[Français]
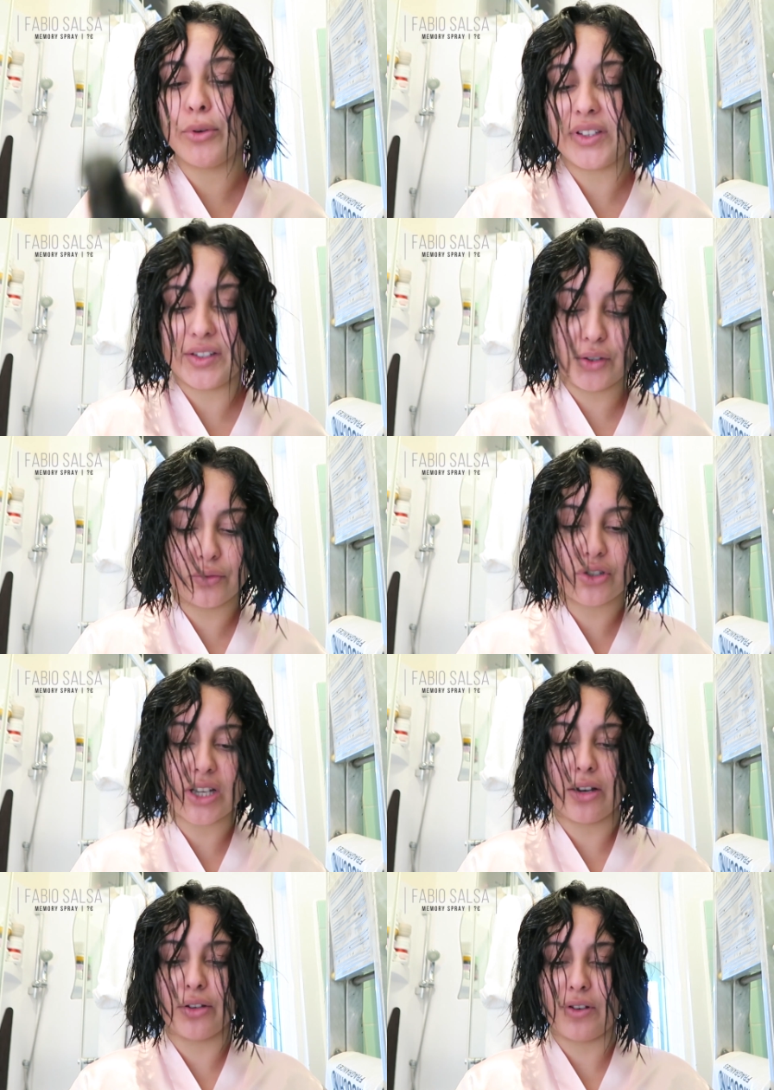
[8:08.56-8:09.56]
protecteur de
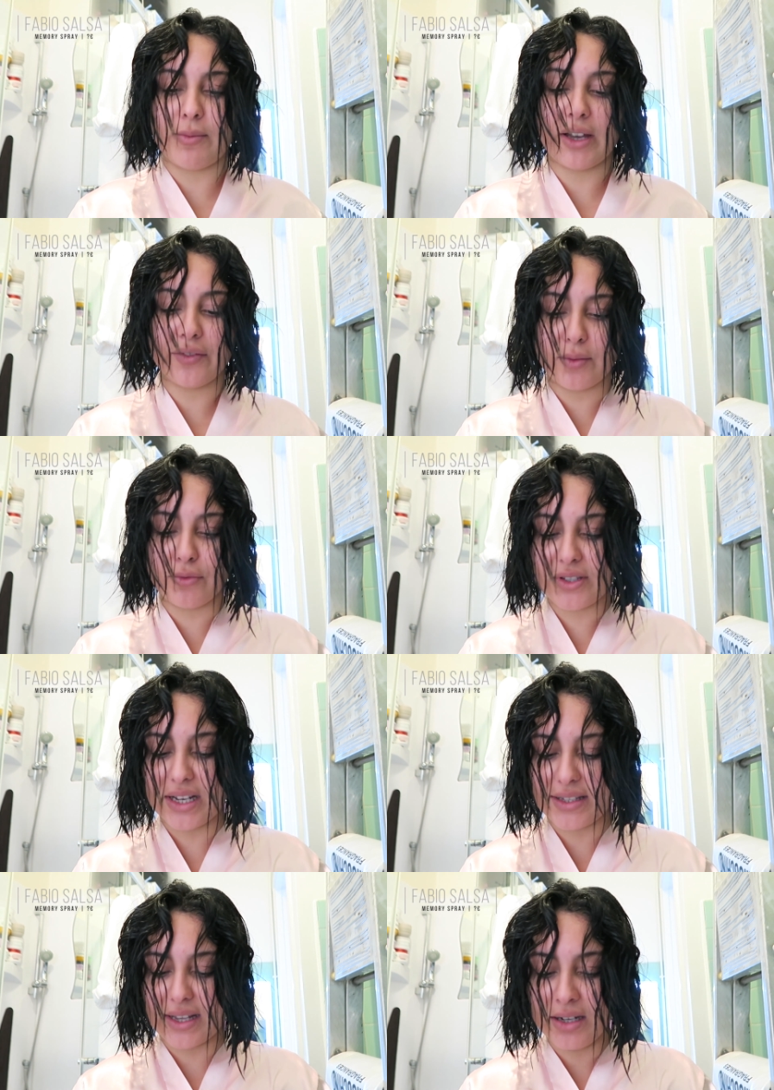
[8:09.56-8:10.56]
chaleur de la marque Fabio
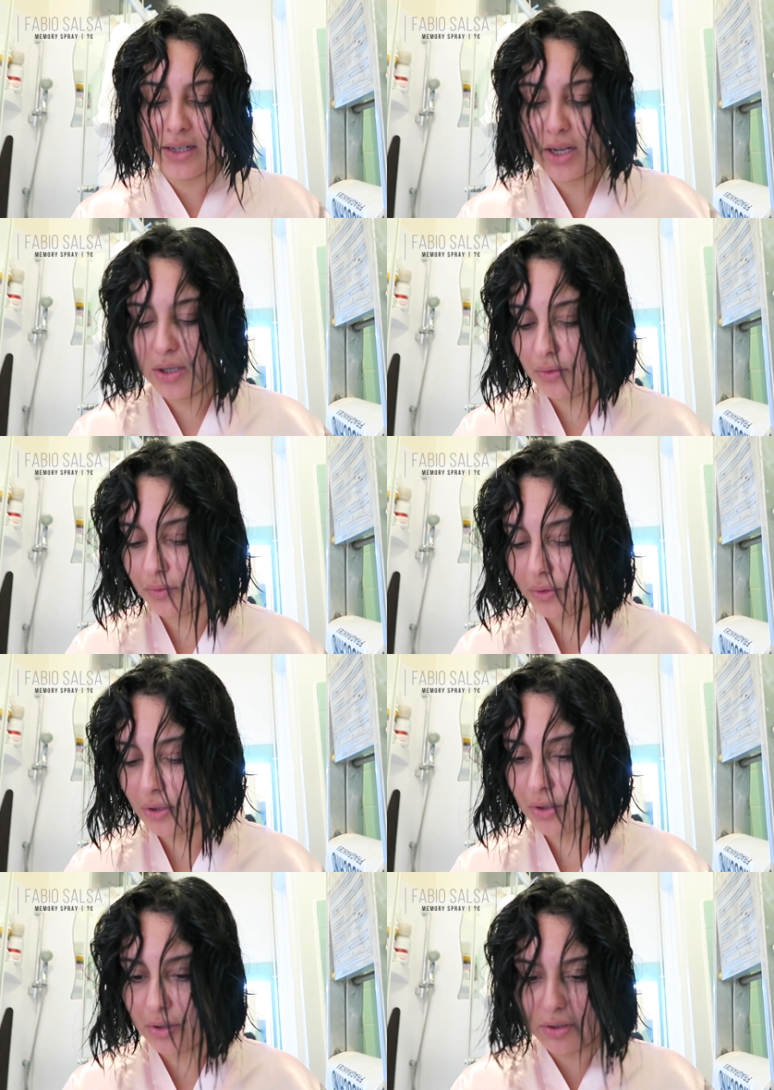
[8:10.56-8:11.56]
Salsa. Donc
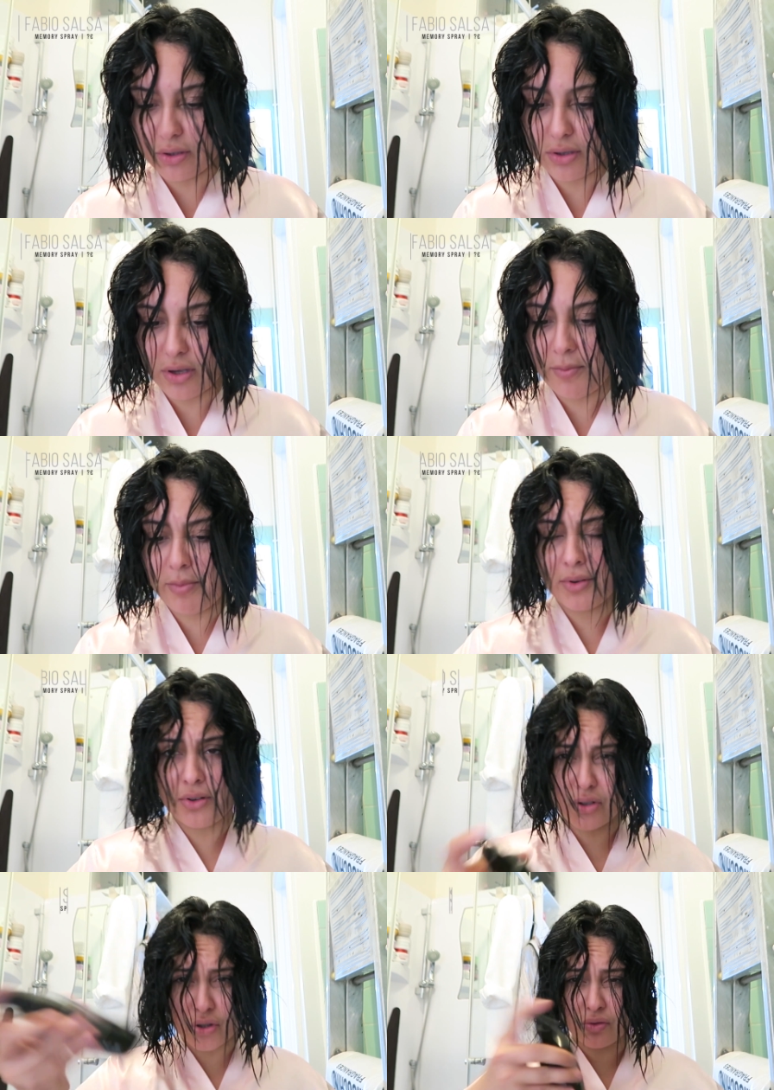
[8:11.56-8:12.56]
euh, hop,
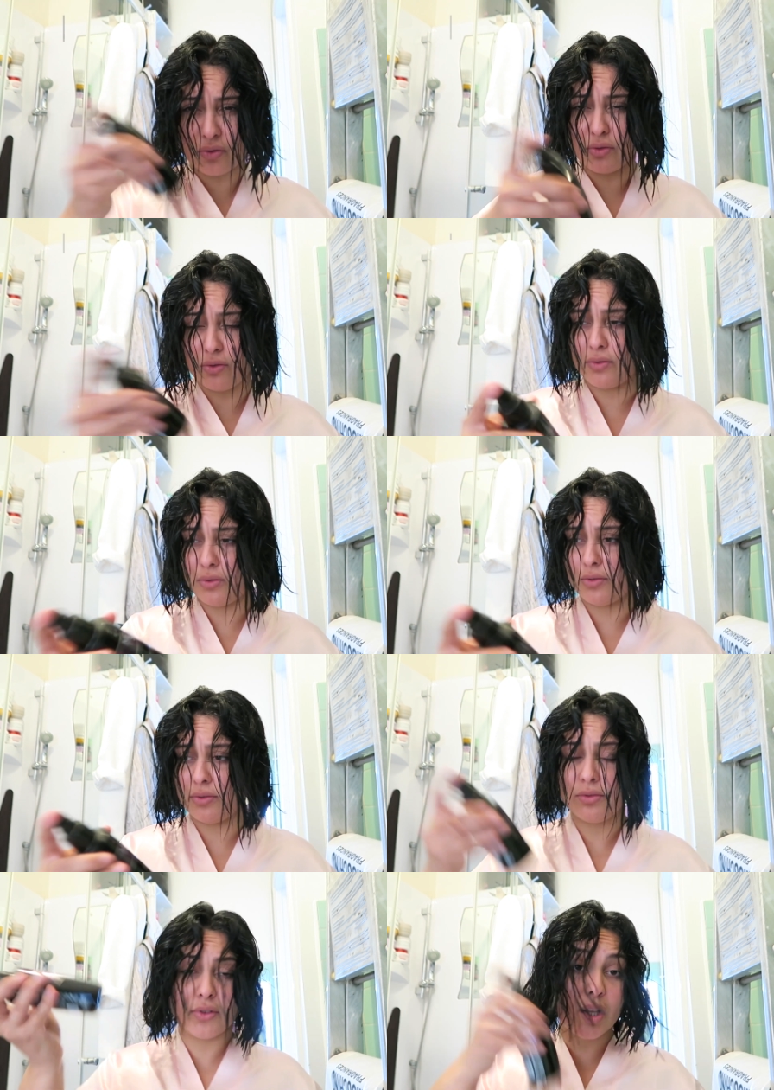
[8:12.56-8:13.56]
je
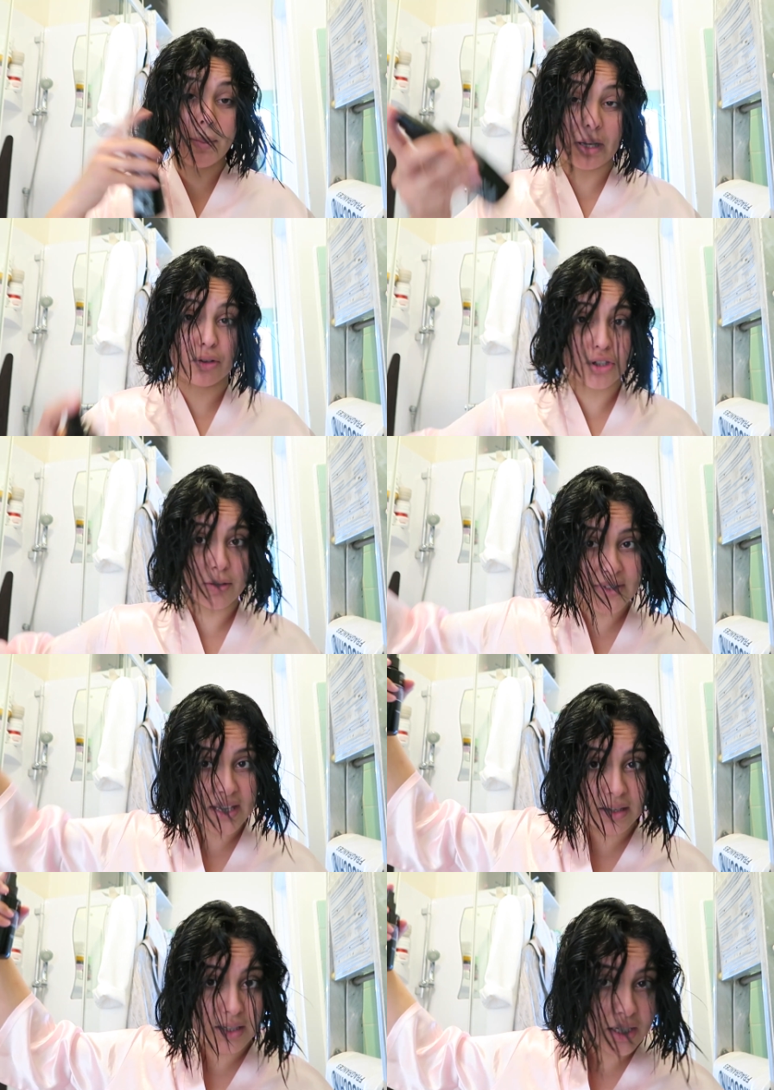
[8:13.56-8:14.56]
le mélange comme
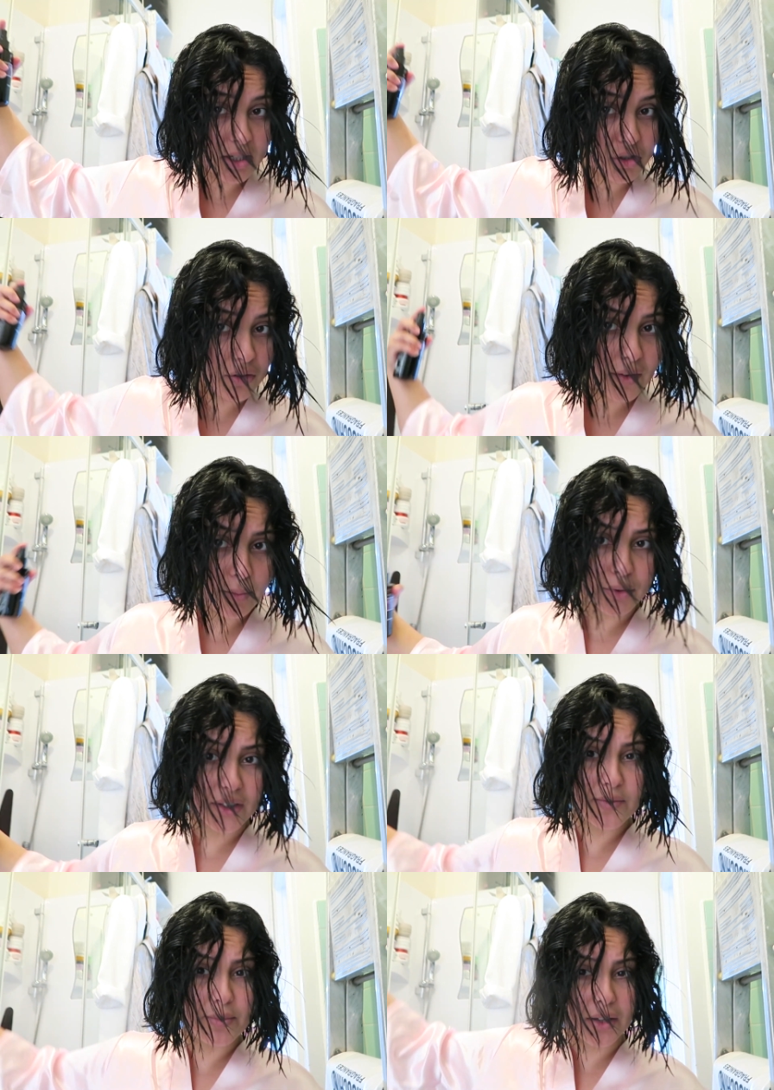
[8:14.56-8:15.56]
ça et j'en
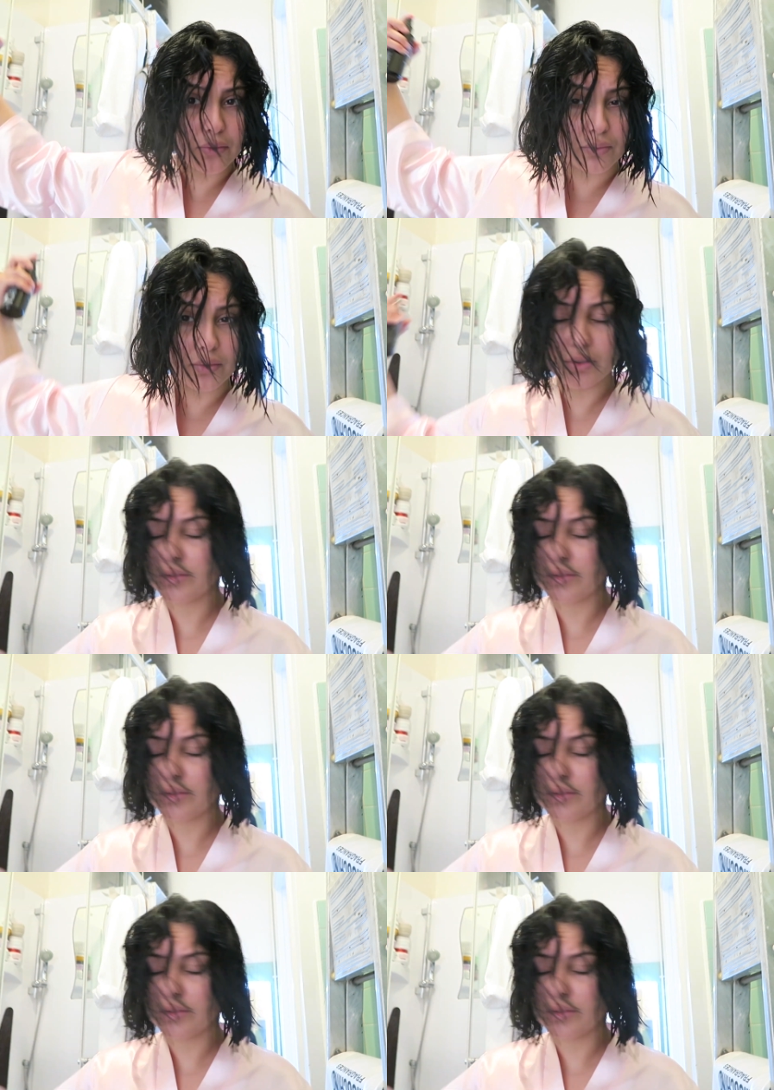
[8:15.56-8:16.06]
vaporise partout.